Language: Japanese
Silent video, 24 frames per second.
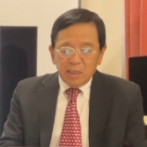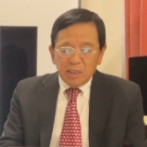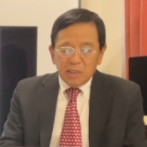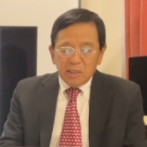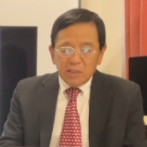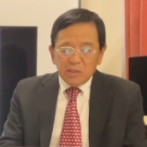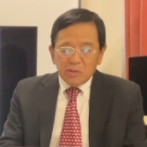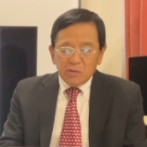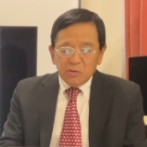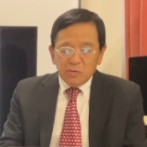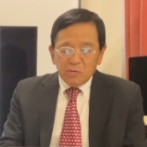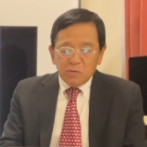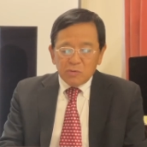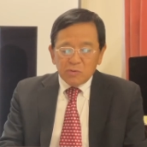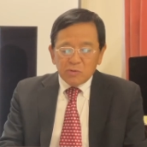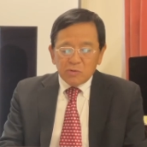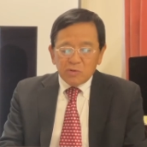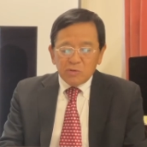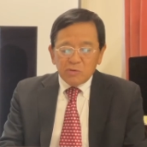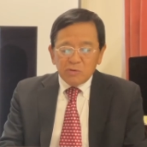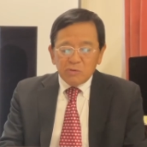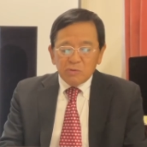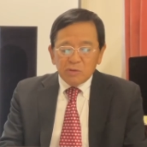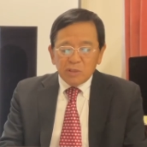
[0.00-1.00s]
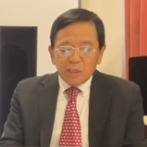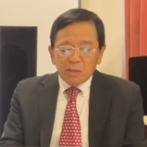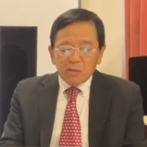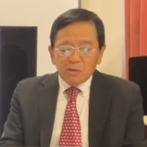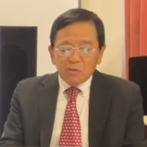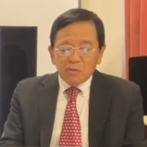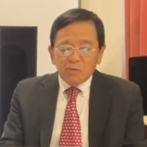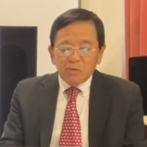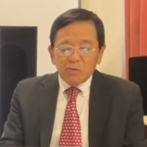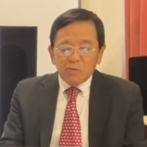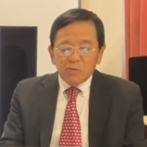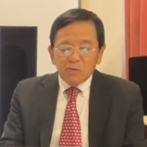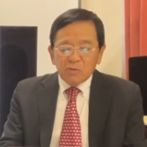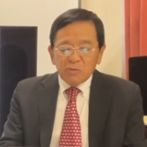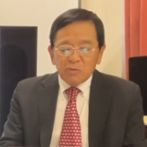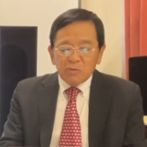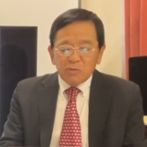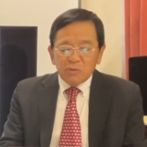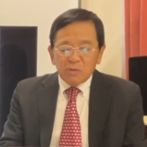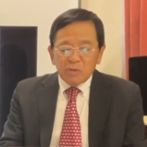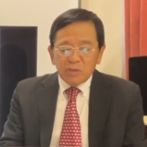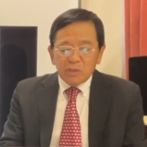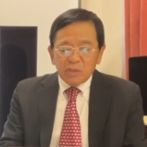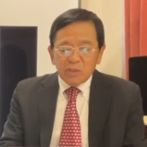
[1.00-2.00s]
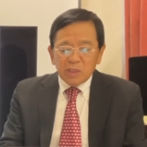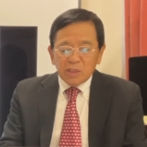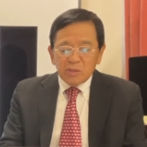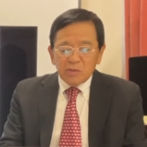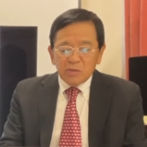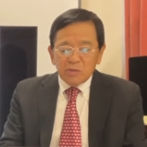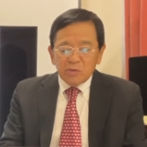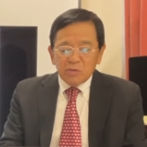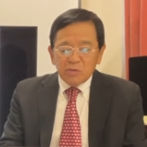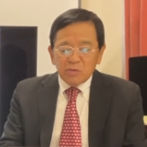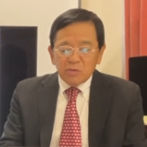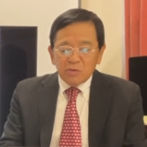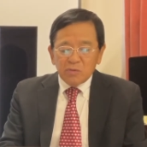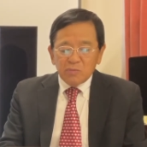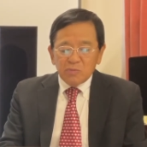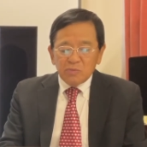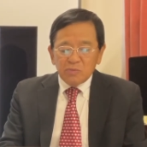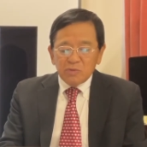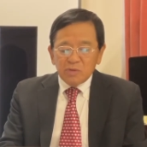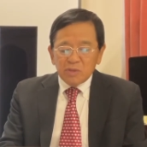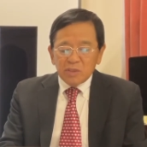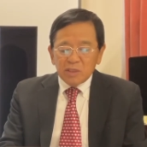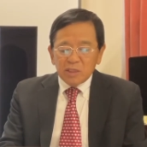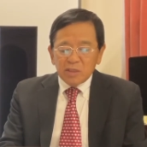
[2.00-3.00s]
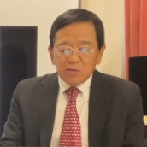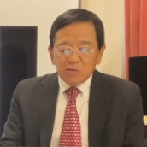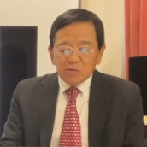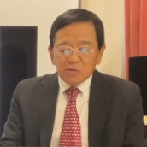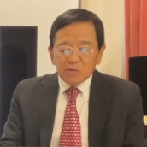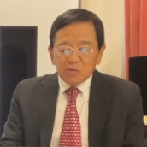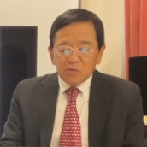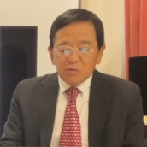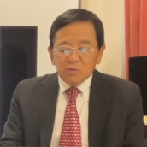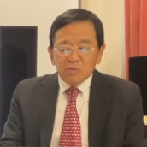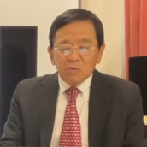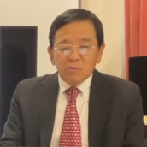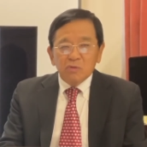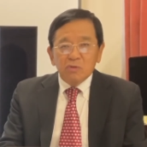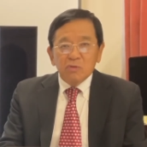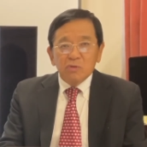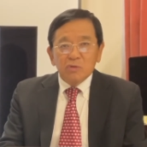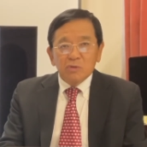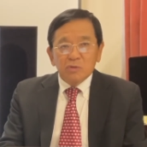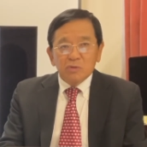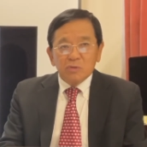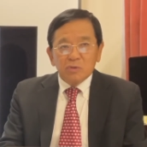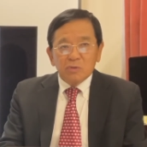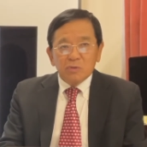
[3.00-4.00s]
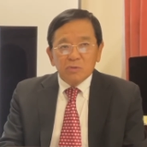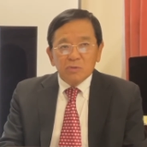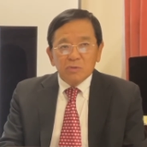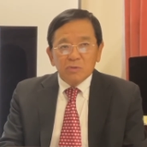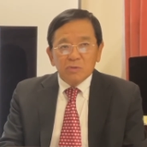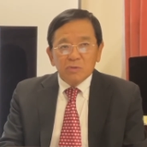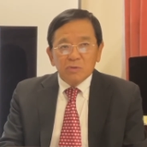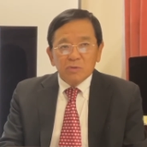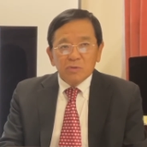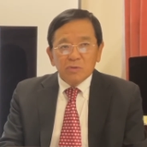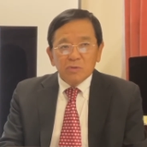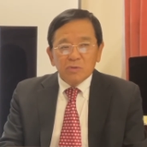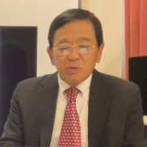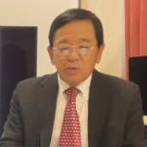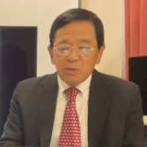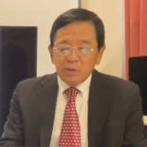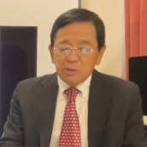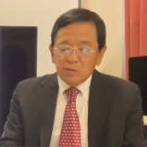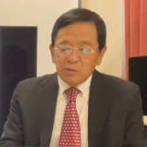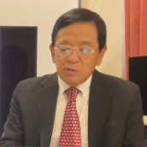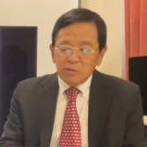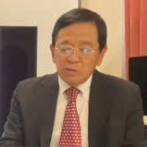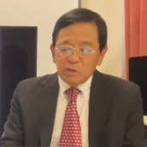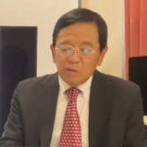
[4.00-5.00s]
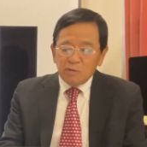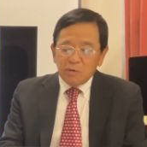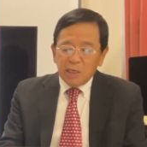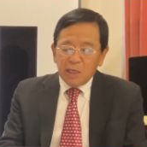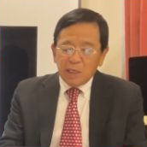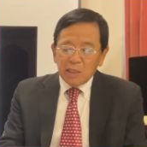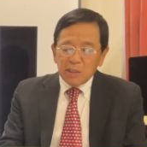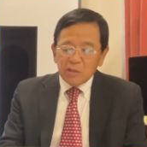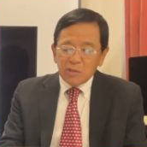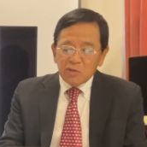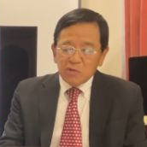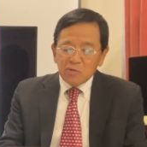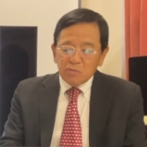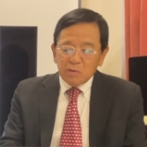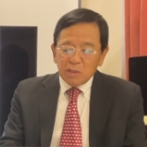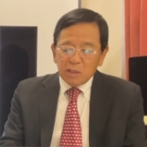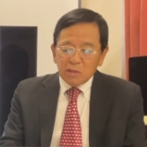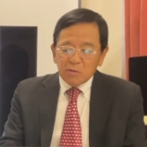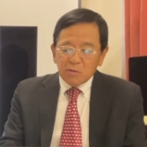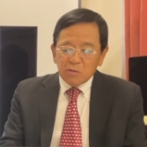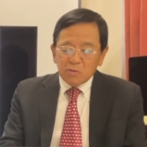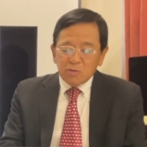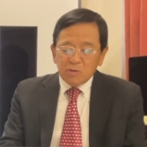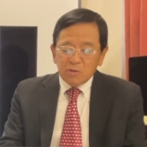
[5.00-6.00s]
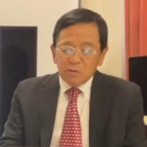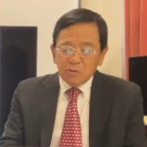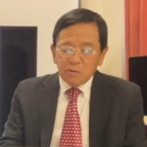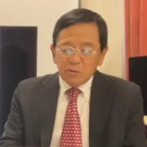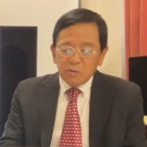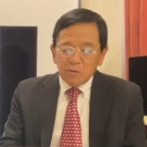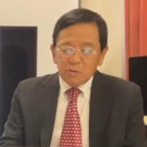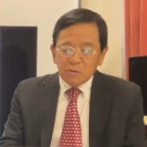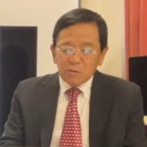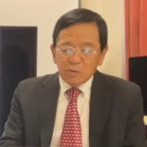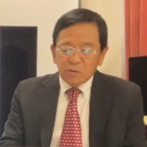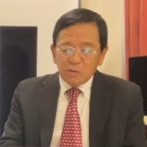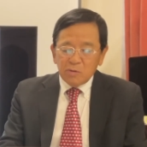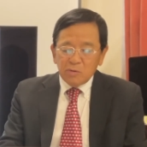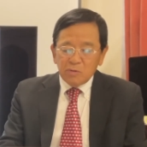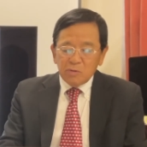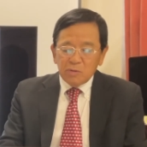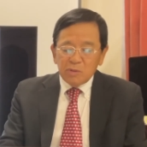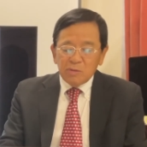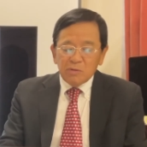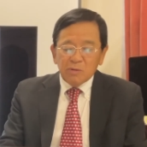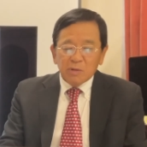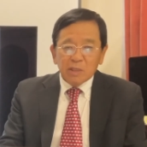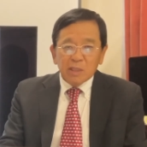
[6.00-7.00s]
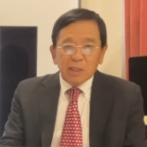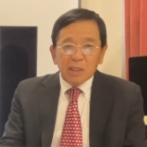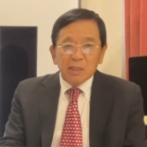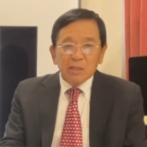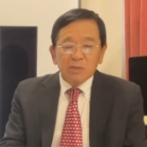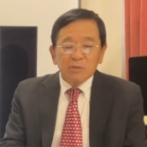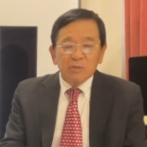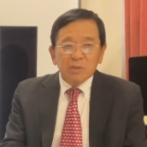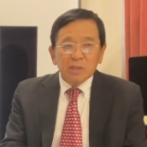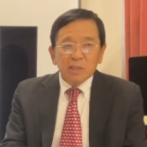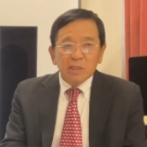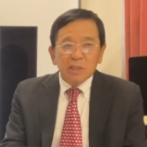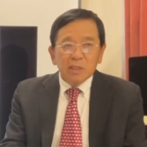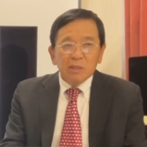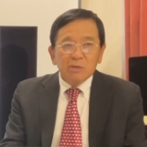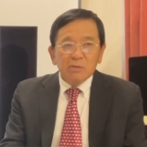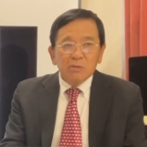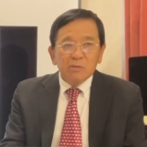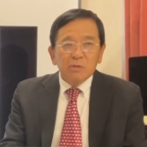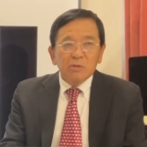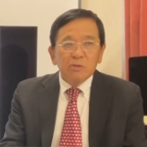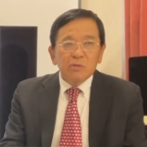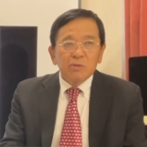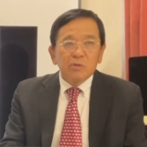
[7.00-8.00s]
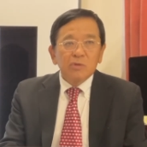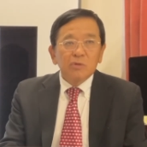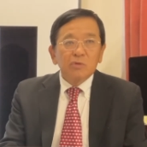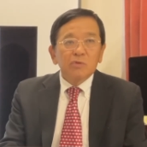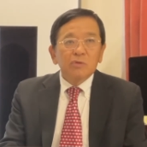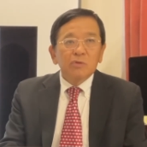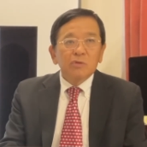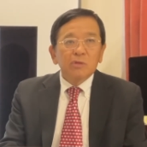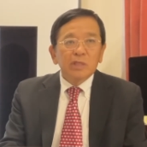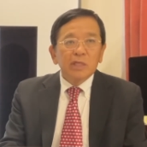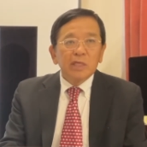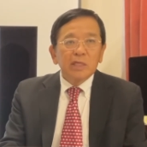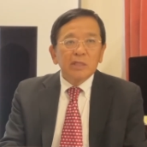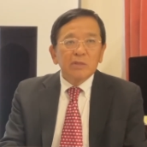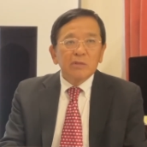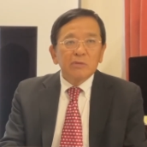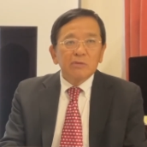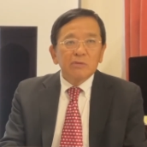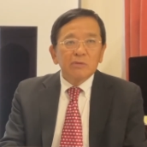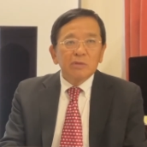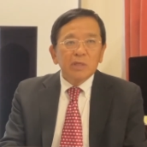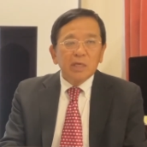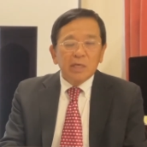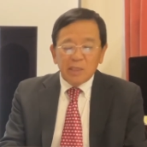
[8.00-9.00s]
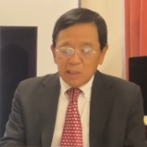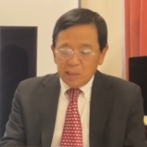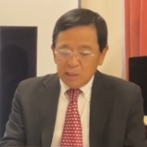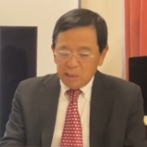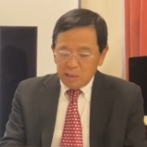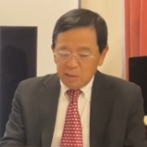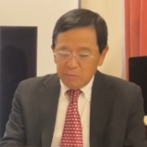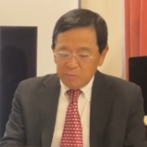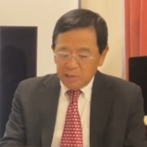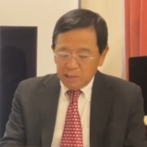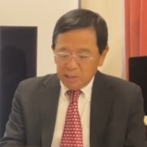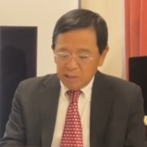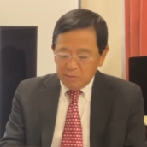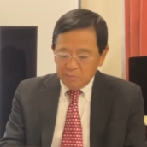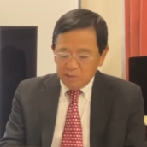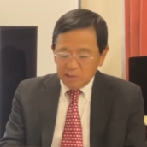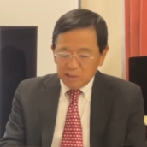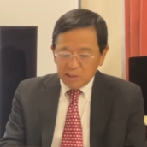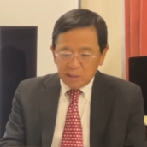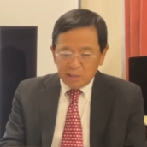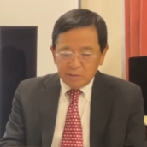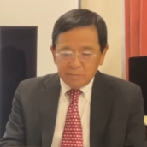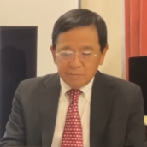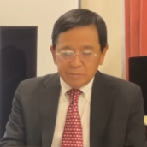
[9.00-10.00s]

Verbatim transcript: 小中学校の理科授業の分析とその構造これについては小学校の教員の方々と共同研究でやってまいりました